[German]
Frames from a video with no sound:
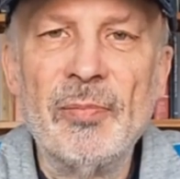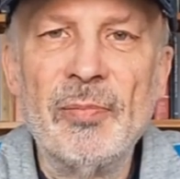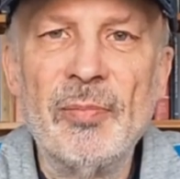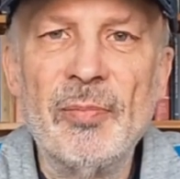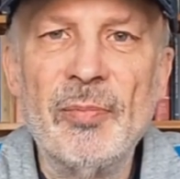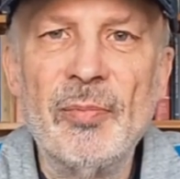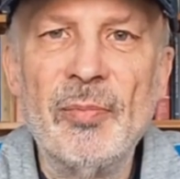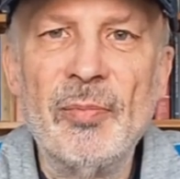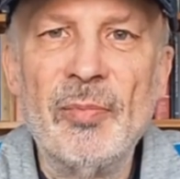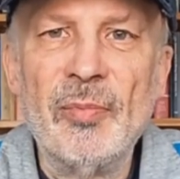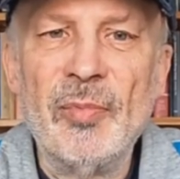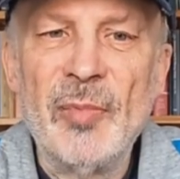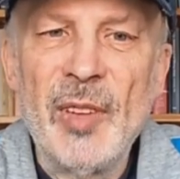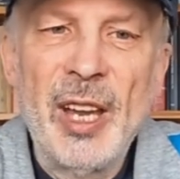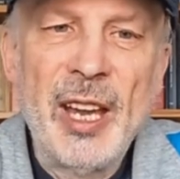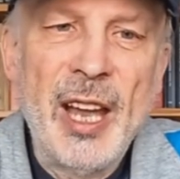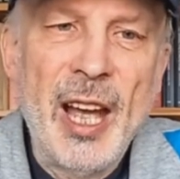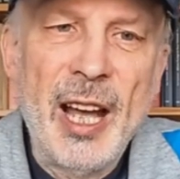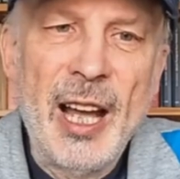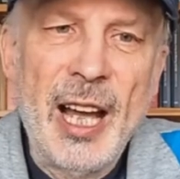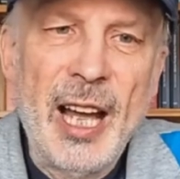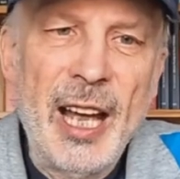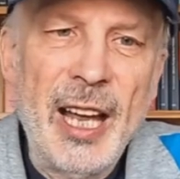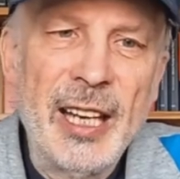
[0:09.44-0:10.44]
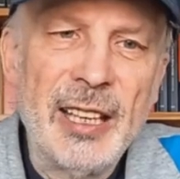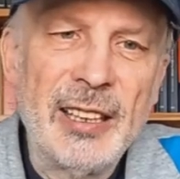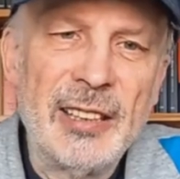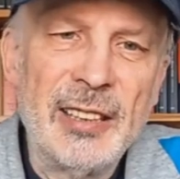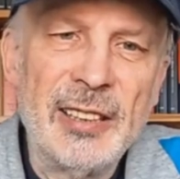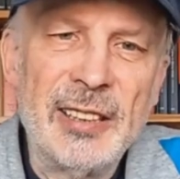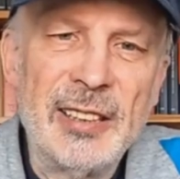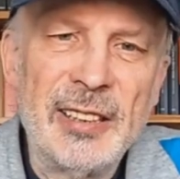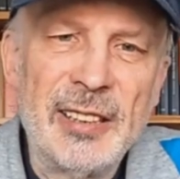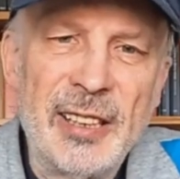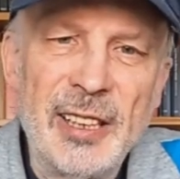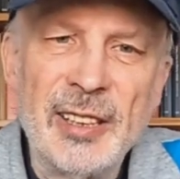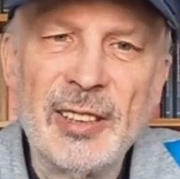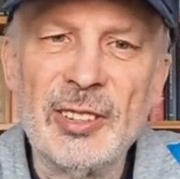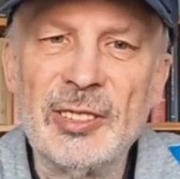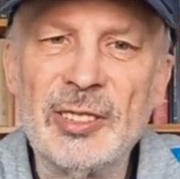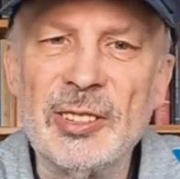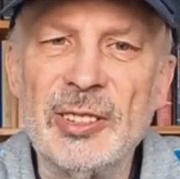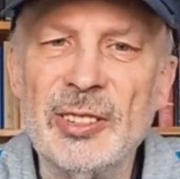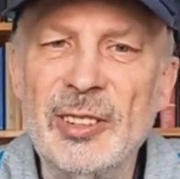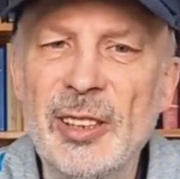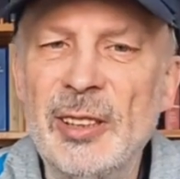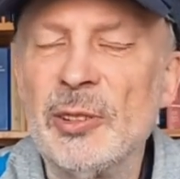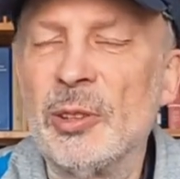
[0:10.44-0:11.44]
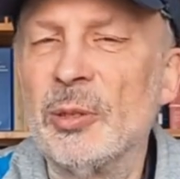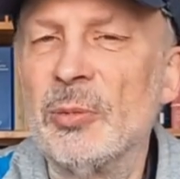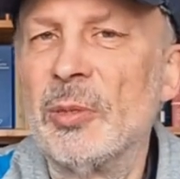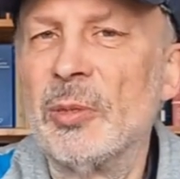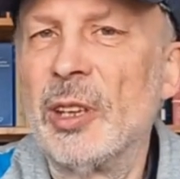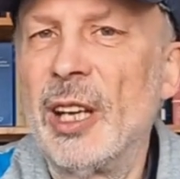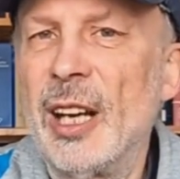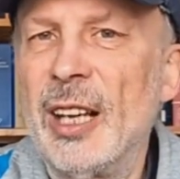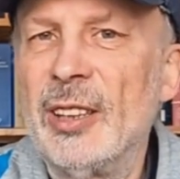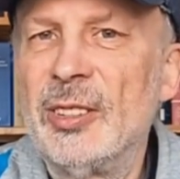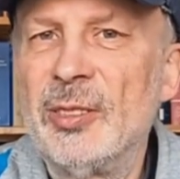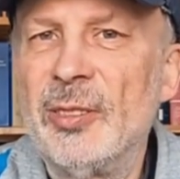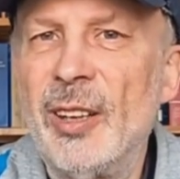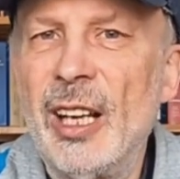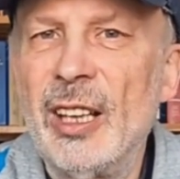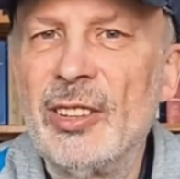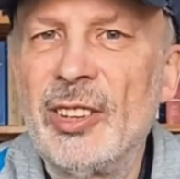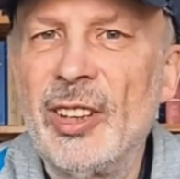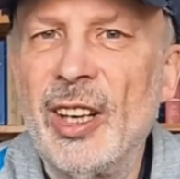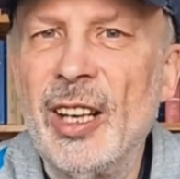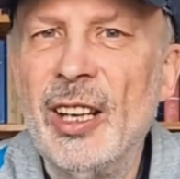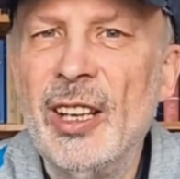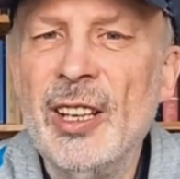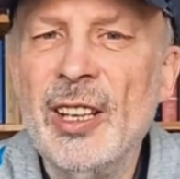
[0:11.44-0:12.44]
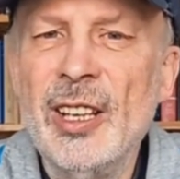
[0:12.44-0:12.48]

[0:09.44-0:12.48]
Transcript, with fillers: Naja, eigentlich geht es nicht um Glasfaser,